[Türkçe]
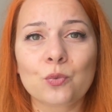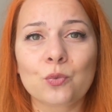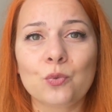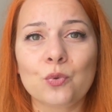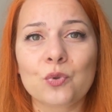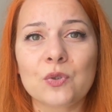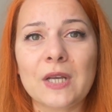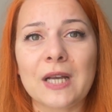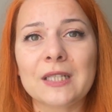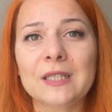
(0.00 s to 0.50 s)

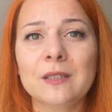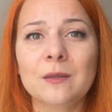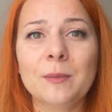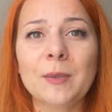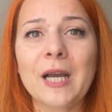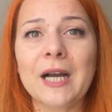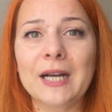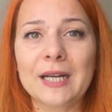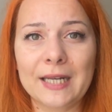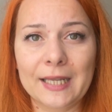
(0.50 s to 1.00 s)
düzenli
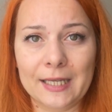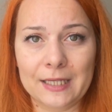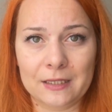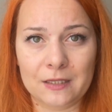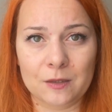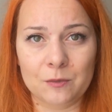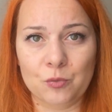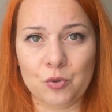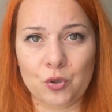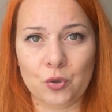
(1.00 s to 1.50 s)
bir hale
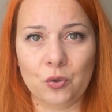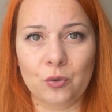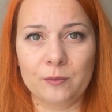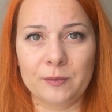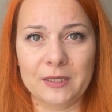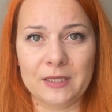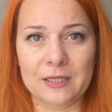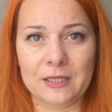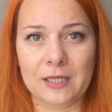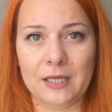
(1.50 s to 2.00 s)
getirmiş
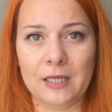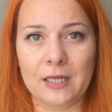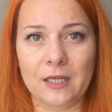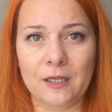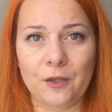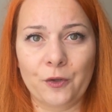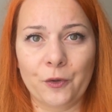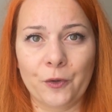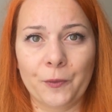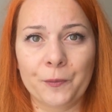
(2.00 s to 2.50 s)
olmanız
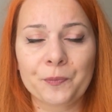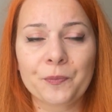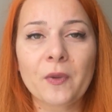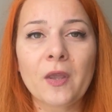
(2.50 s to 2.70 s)
gerekiyor.